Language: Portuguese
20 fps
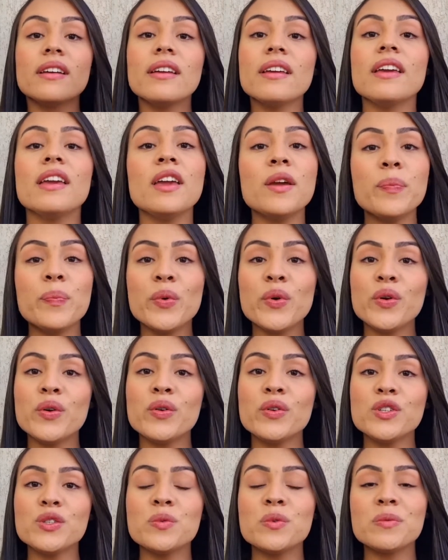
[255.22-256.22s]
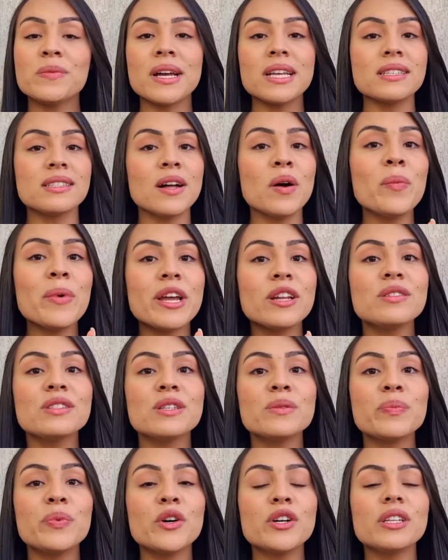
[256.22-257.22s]
E por último, mas não
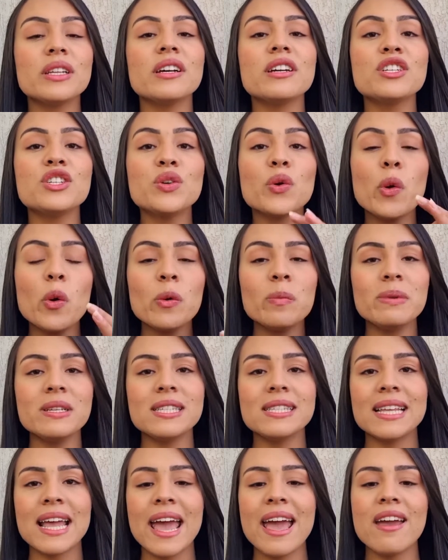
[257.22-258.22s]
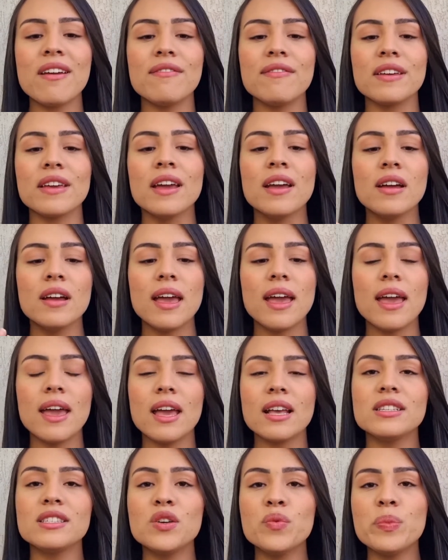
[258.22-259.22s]
menos importante, observe
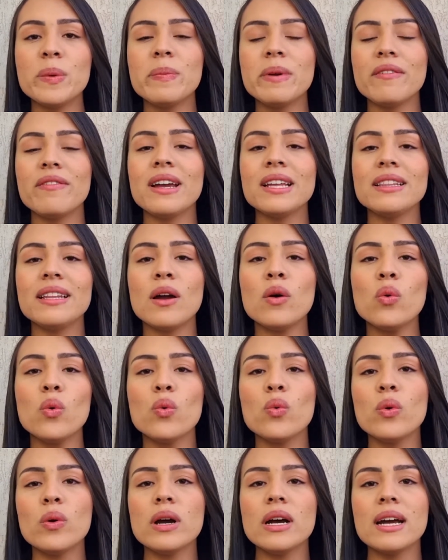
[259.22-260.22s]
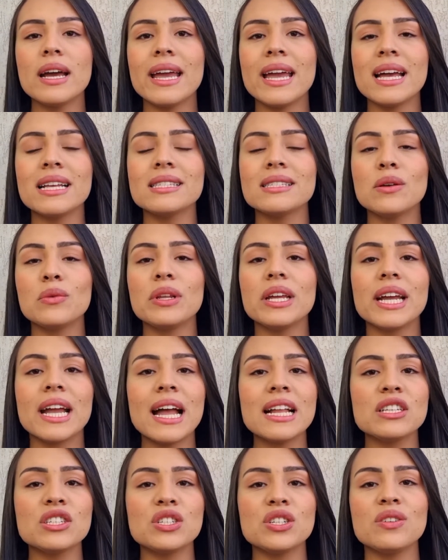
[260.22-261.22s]
é, se o bebê vai ter alguma reação
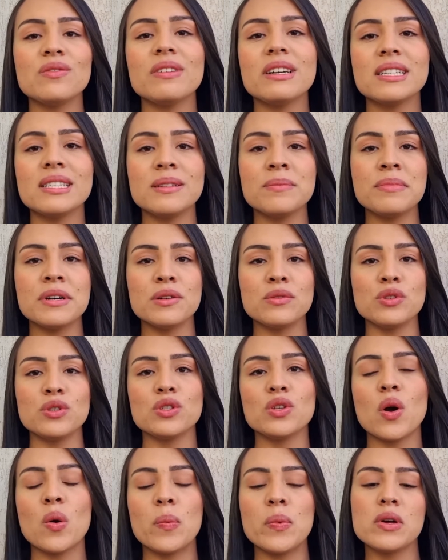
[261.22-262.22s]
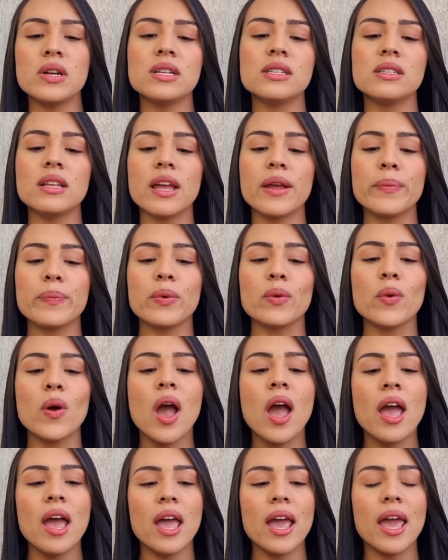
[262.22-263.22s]
negativa a esse banho de sol. Por exemplo,
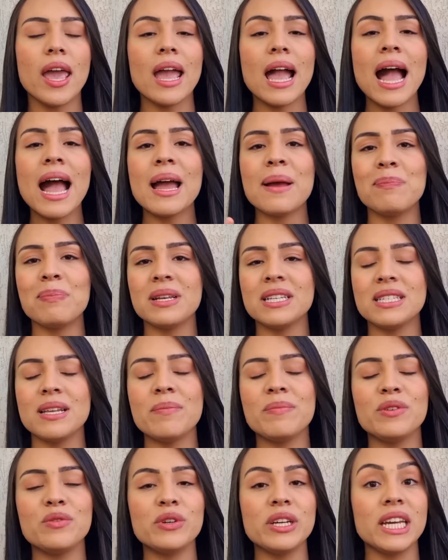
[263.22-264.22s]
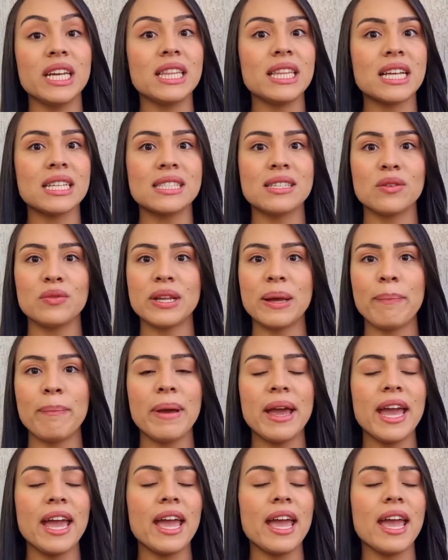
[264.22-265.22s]
é, ah, percebi uma irritação na
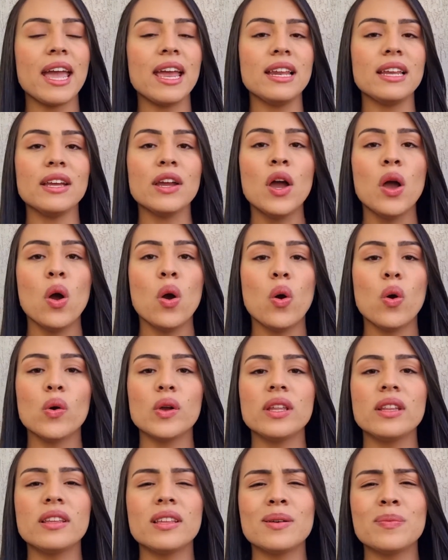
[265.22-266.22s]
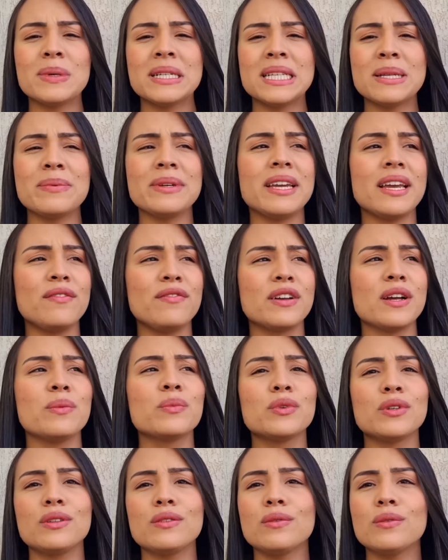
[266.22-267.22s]
pele, ou então percebi que ele
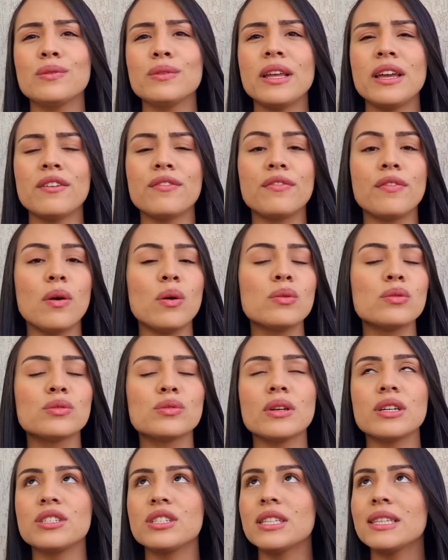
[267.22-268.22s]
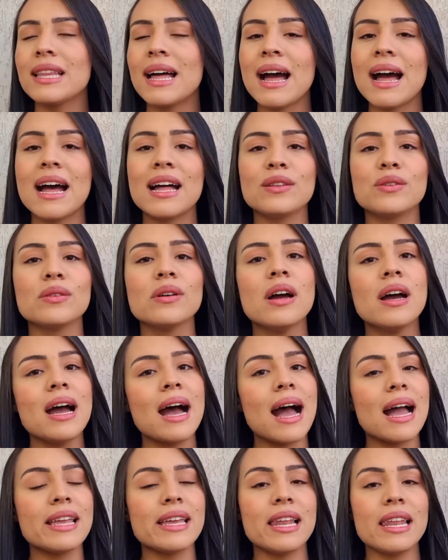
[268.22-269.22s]
fica muito nervoso, agitado.
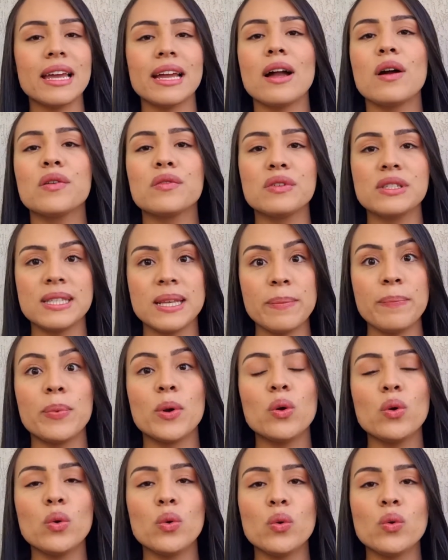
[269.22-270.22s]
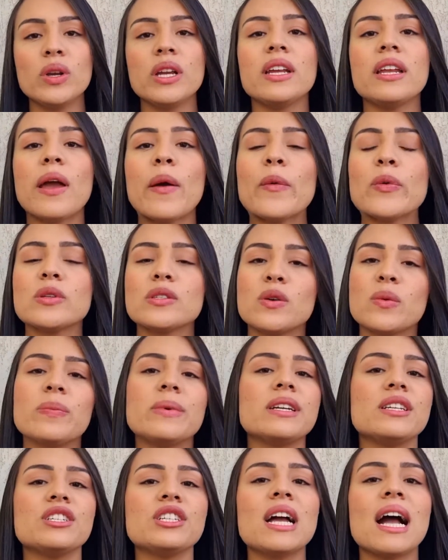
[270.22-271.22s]
Aí é legal que você procure né, o seu
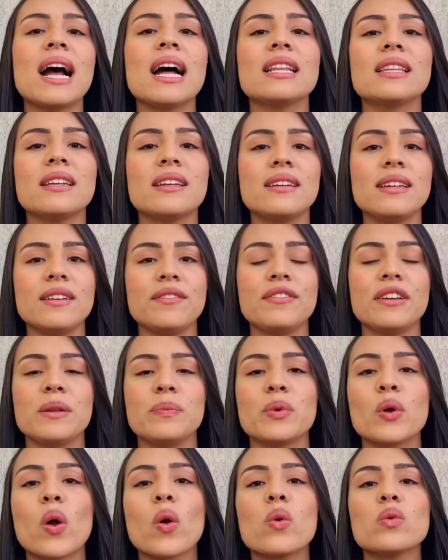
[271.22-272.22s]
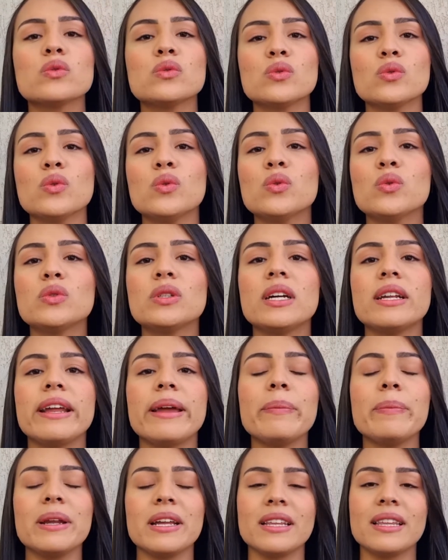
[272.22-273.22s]
pediatra, leve ele para uma consulta,
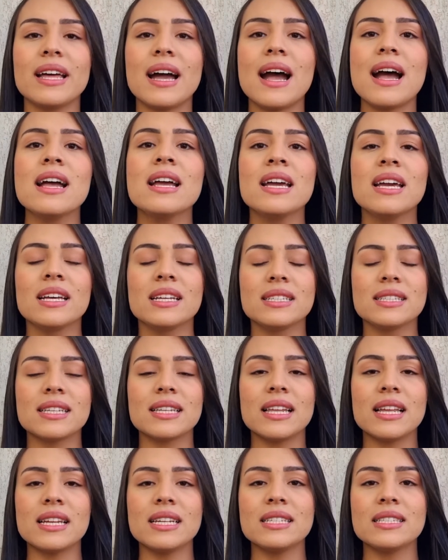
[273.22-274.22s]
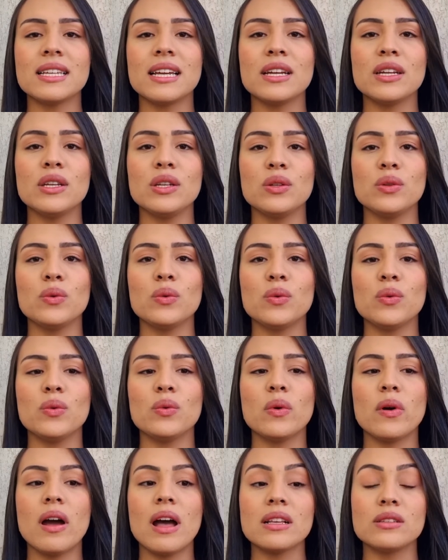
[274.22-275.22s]
né, para estar tá
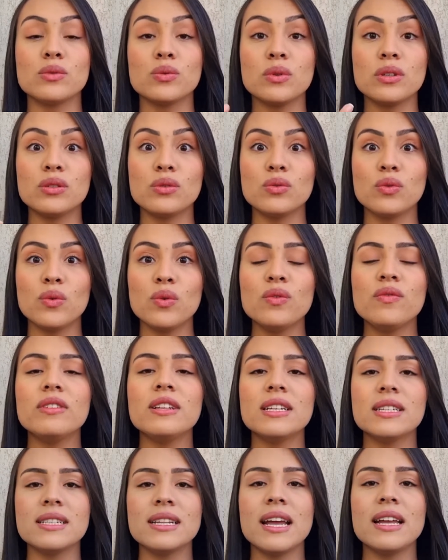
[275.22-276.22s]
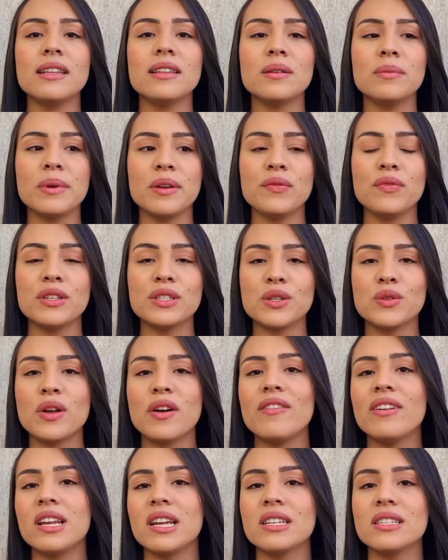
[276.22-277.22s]
esclarecendo as suas dúvidas, né, e também fazendo
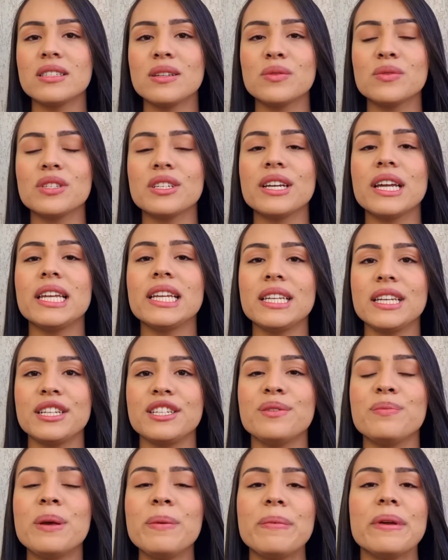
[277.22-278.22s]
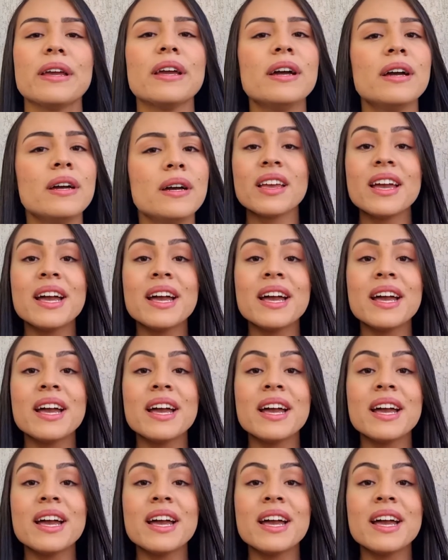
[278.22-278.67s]
a avaliaçãozinha ali nesse bebê.